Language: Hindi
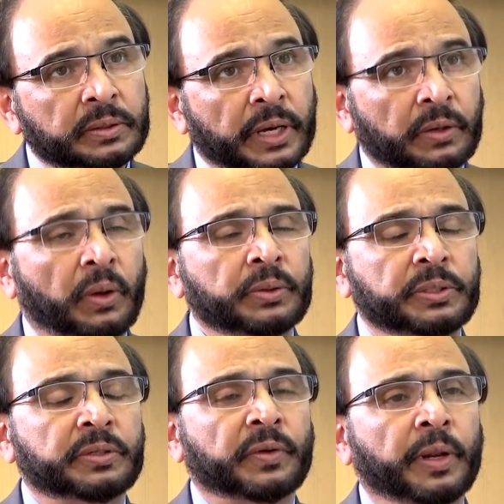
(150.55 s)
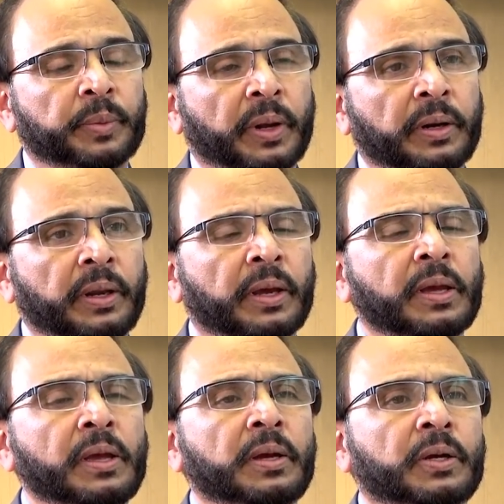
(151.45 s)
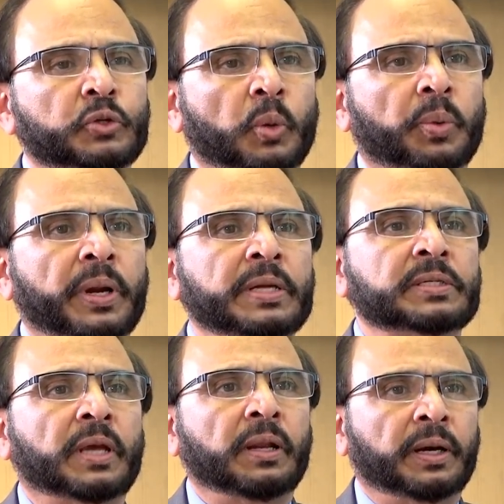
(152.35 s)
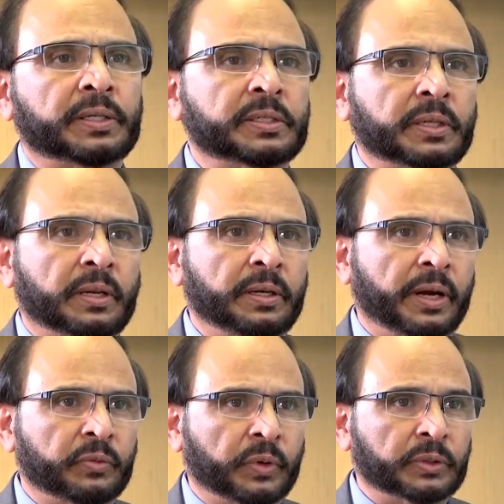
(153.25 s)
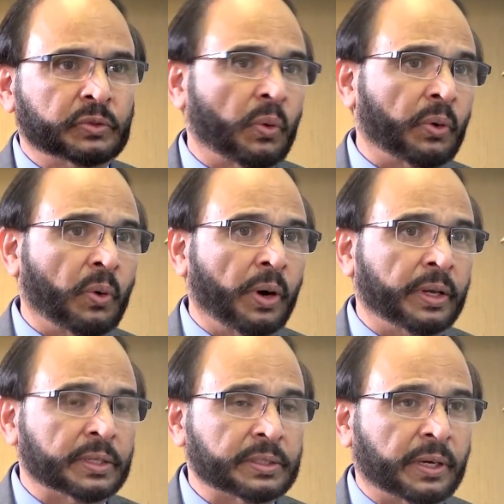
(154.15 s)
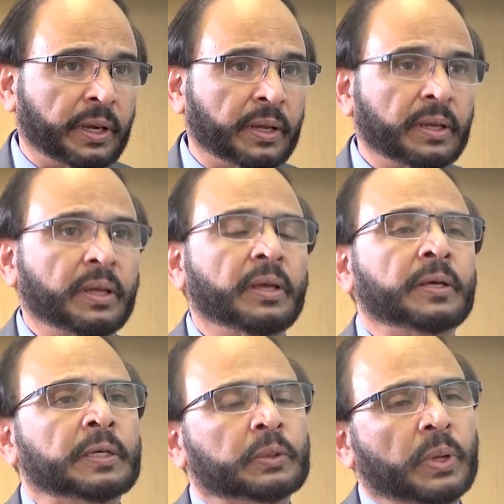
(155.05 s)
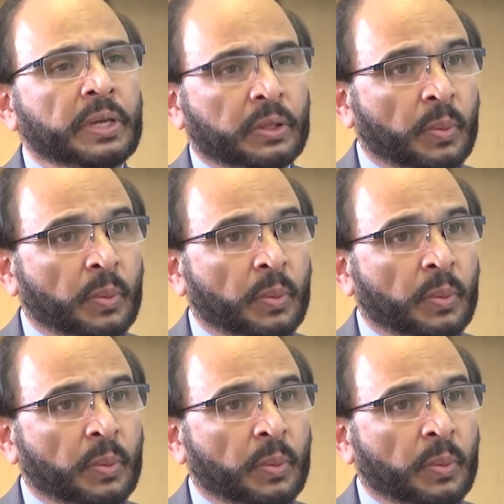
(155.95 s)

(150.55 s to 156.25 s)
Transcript: टेक्नोलॉजी डेवलप करनी है जो ब्रेन के लार्ज नेटवर्क्स को रिकॉर्ड कर सकें तो ये